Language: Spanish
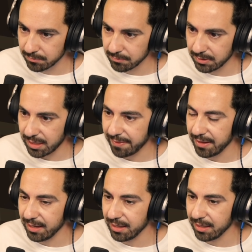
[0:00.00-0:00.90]
La
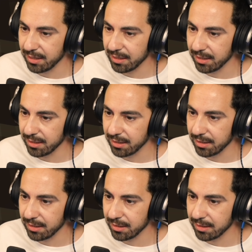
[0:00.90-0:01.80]
de.
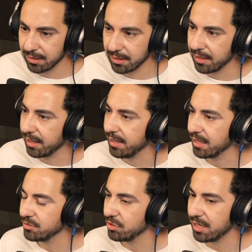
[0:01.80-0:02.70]
Elegí
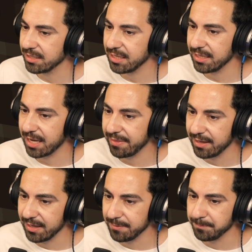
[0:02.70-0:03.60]
las dos, la de. La
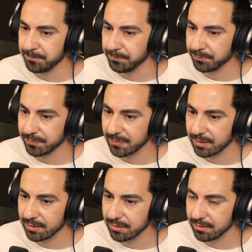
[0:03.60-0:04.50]
de. Mm,
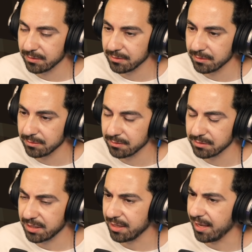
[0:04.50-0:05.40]
o
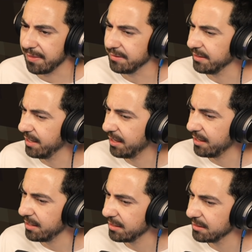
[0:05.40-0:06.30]
sea, la de
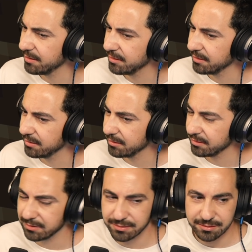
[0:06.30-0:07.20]
tierra.
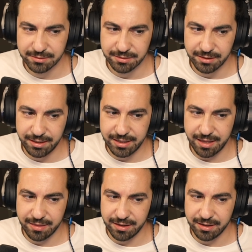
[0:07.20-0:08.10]
Y la
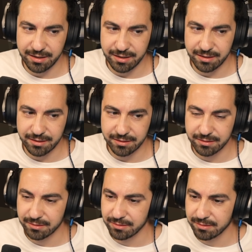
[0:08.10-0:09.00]
de.
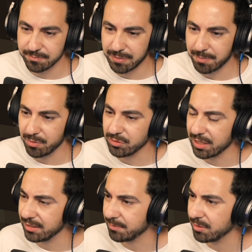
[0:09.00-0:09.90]
La poder usar
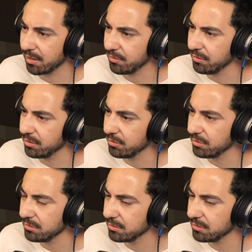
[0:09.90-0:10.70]
la transportación, creo, ¿no?